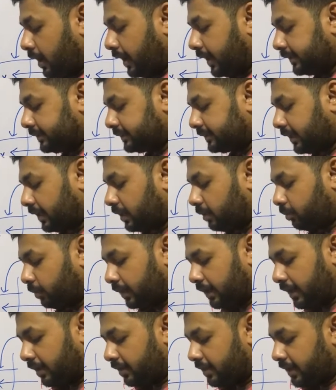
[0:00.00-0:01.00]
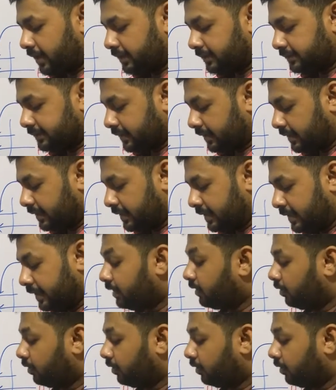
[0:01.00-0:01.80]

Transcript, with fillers: ஆன்சரில் முதலாவது ஆன்சரில்